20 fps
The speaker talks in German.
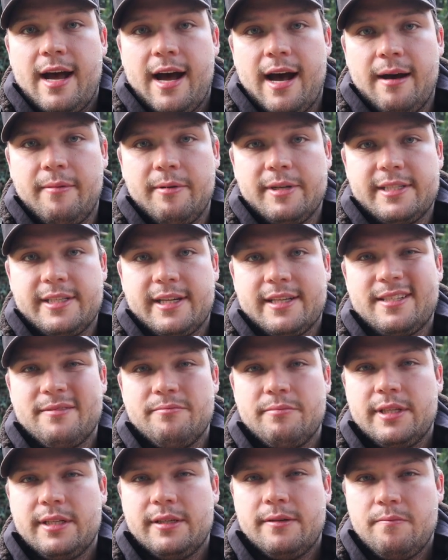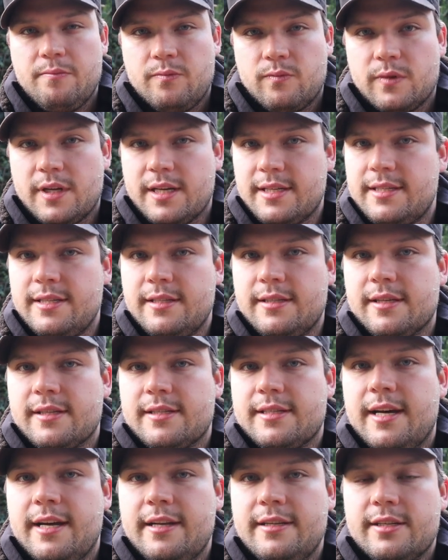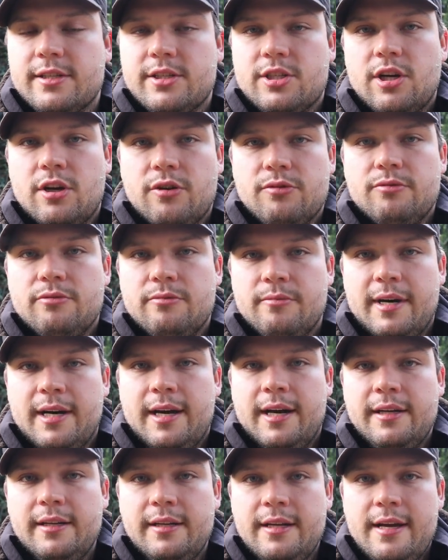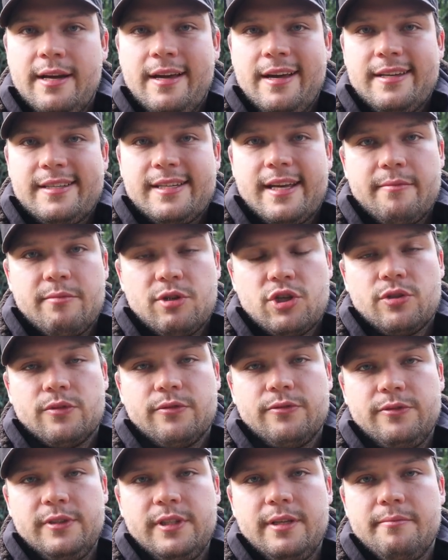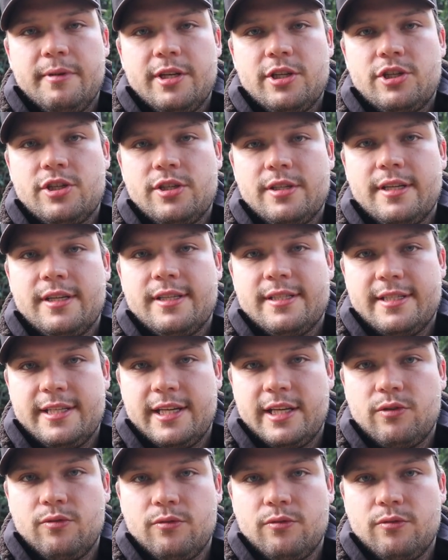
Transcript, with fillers: Aber ich dachte mir, das ist interessant, das schaue ich mir mal an. Das haben ja schon viele Menschen sehr